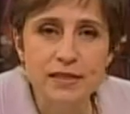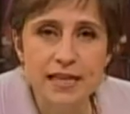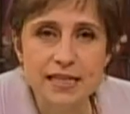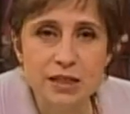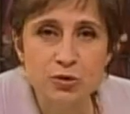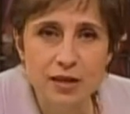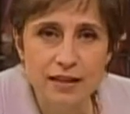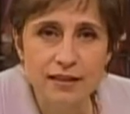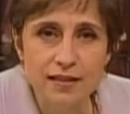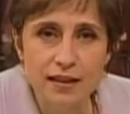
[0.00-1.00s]
pues ella es
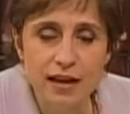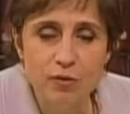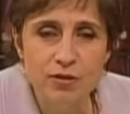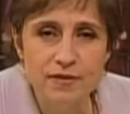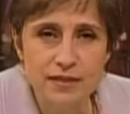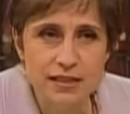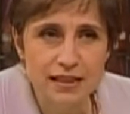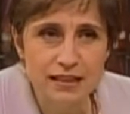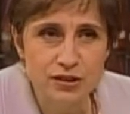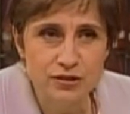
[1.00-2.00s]
estudiante de la
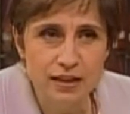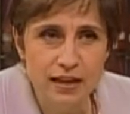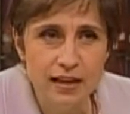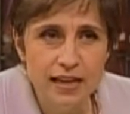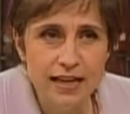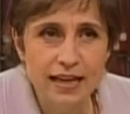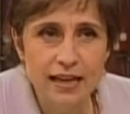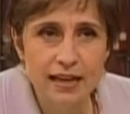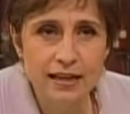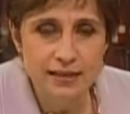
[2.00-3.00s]
Universidad Nacional
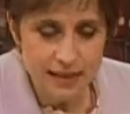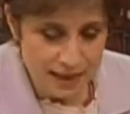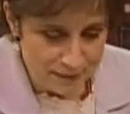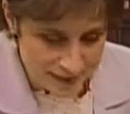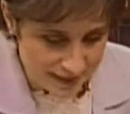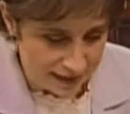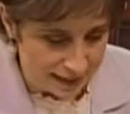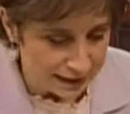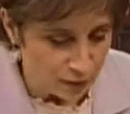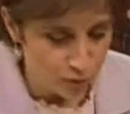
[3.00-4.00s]
que estará más
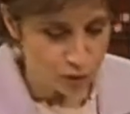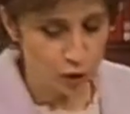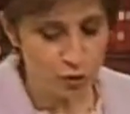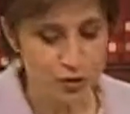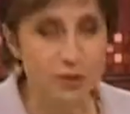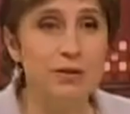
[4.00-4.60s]
adelante con nosotros,